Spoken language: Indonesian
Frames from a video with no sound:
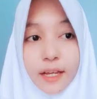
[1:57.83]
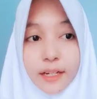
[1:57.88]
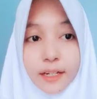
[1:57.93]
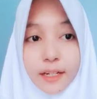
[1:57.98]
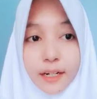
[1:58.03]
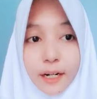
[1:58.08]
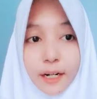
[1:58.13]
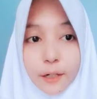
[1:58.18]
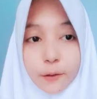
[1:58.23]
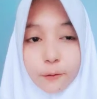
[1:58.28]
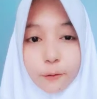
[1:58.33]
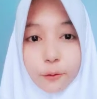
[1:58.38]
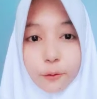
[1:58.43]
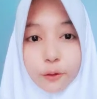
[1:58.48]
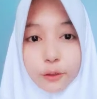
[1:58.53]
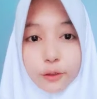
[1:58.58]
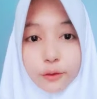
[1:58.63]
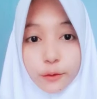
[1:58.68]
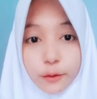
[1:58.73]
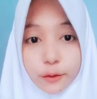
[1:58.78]
dengan
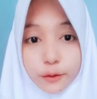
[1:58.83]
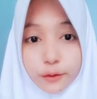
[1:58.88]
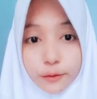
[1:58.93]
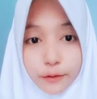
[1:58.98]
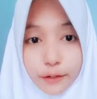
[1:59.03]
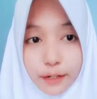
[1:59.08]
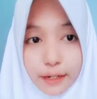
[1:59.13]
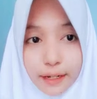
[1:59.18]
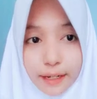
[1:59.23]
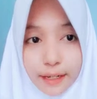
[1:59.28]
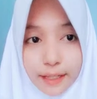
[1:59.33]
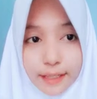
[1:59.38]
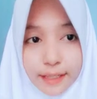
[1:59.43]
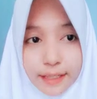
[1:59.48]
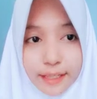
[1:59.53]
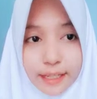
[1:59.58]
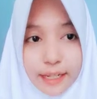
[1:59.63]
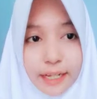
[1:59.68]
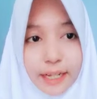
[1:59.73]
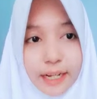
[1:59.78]
gugus fosfat
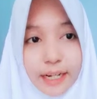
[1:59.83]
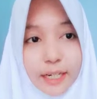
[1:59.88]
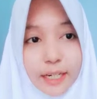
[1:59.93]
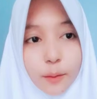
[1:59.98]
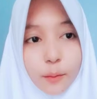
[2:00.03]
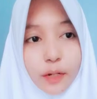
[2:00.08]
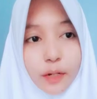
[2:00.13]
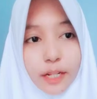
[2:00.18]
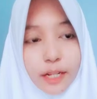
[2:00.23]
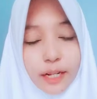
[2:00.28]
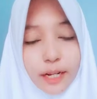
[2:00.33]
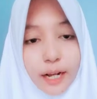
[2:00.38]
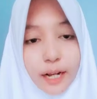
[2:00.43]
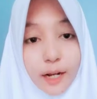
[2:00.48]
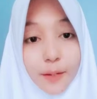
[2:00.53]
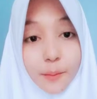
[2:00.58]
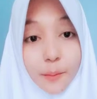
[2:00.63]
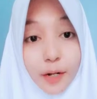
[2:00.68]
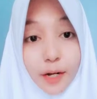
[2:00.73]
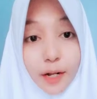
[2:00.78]
yang
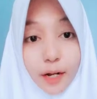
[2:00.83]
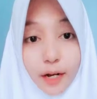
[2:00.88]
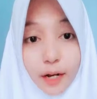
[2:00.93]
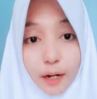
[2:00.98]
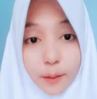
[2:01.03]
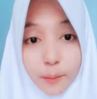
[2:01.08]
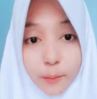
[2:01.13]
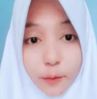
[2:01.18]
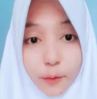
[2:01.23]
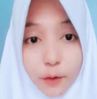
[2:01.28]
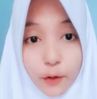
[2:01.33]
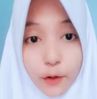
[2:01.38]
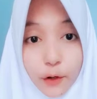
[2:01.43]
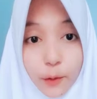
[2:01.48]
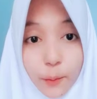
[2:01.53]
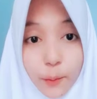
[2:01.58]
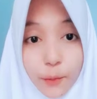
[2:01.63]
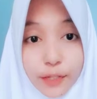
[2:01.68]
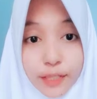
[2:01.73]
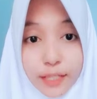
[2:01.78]
diberikan pada karbon
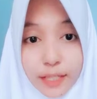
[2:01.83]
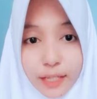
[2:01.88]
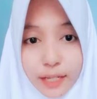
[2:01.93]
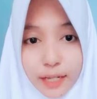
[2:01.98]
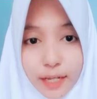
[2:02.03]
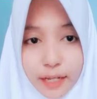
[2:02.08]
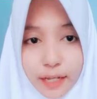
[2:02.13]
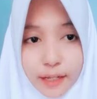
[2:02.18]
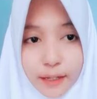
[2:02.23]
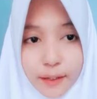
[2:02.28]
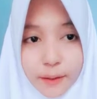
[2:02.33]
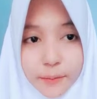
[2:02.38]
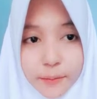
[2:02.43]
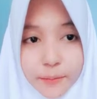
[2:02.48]
nomor 3.